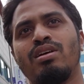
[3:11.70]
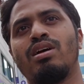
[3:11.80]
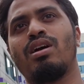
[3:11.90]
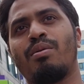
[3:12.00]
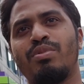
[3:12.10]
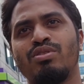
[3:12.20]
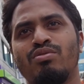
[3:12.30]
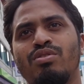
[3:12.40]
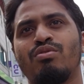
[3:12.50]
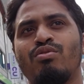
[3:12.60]
হ্যাঁ আপনি
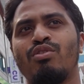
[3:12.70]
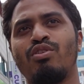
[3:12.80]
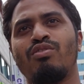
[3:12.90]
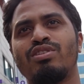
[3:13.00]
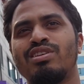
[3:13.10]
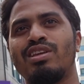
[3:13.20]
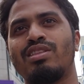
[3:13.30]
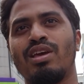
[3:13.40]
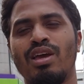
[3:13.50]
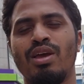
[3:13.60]
যদি কোনো
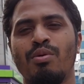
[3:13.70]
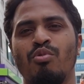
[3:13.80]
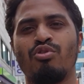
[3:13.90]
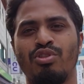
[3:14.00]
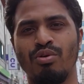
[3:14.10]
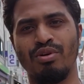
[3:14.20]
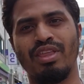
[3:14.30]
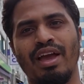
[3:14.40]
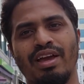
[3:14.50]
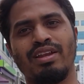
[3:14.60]
ইউনিভার্সিটিতে ভর্তি হয়ে
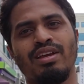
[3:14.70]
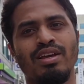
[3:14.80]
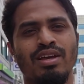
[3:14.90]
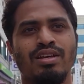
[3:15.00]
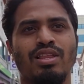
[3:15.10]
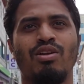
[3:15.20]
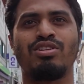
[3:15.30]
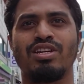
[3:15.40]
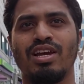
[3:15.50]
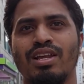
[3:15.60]
থাকেন তাহলে
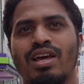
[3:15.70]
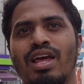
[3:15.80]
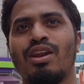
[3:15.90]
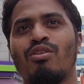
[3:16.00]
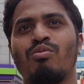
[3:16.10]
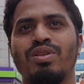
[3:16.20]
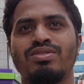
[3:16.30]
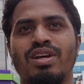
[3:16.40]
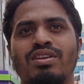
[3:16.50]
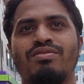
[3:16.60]
সেখানকার এনরোলমেন্ট
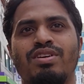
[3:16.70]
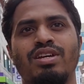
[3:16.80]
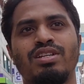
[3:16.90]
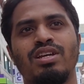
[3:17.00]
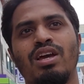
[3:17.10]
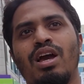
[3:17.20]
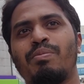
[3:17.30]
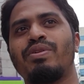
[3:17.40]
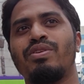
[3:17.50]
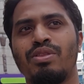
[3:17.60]
সার্টিফিকেট
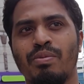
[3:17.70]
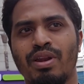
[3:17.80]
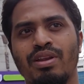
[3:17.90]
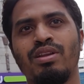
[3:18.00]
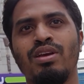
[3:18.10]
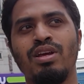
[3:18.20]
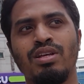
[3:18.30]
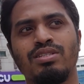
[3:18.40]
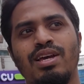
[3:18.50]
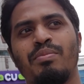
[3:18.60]
আপনি দিতে পারেন
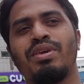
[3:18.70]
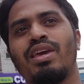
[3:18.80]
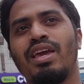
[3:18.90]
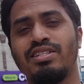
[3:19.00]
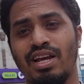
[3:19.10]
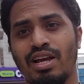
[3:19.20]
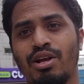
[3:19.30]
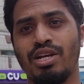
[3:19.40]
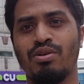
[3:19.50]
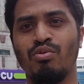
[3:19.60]
যে আমি এইটা
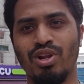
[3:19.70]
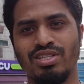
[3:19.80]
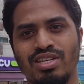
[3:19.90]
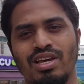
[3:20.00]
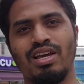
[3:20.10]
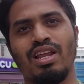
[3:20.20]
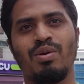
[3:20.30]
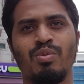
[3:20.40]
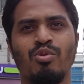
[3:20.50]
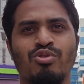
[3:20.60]
একটা করেছি এখানে
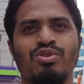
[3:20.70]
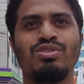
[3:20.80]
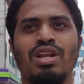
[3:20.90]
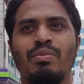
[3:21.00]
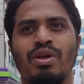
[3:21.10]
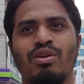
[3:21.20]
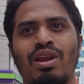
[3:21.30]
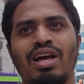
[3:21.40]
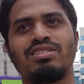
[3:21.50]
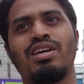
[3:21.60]
আমি ভর্তি ছিলাম এনরোল
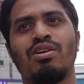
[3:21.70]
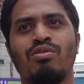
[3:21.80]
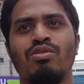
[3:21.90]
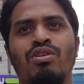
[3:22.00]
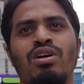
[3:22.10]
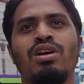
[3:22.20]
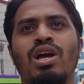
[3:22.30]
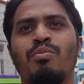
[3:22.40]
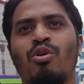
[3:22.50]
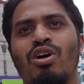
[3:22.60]
আছে এখনও
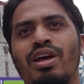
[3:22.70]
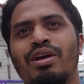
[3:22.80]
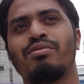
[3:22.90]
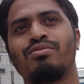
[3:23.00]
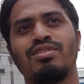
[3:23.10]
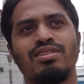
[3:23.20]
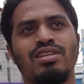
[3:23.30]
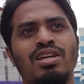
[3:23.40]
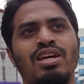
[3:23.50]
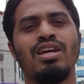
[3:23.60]
পড়ালেখা করতেছি
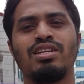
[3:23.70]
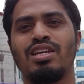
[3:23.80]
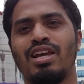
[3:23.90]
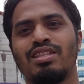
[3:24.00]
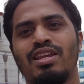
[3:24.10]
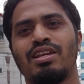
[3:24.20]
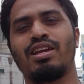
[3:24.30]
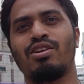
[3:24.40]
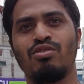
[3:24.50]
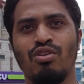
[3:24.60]
সেক্ষেত্রে এটা
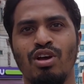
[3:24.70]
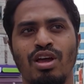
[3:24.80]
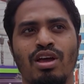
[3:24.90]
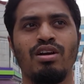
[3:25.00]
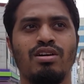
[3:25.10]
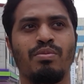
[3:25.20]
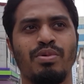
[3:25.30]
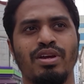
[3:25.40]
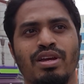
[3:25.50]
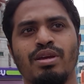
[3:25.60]
একটু
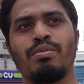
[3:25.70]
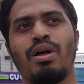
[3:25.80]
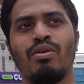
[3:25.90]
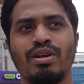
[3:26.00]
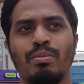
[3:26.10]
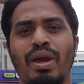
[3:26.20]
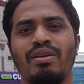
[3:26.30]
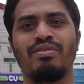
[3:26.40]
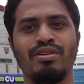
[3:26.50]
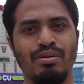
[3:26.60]
আপনাকে ভালো একটা
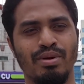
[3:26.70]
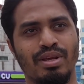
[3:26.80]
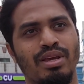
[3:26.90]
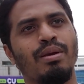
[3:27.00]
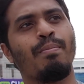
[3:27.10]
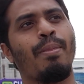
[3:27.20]
বেনিফিট দেবে আর কি